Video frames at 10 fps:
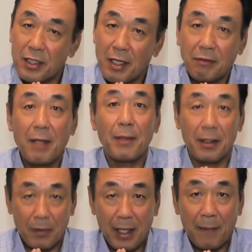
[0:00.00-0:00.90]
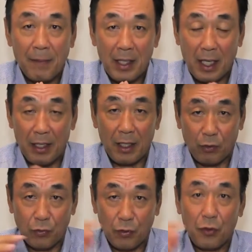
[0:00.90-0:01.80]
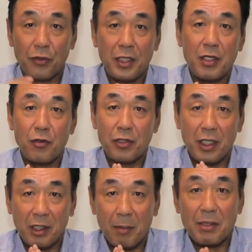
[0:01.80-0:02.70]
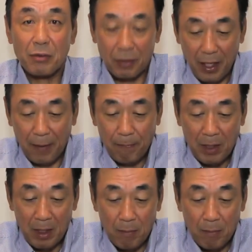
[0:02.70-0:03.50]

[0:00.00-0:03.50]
23ぐらいまでは体がどんどん成長していきますので、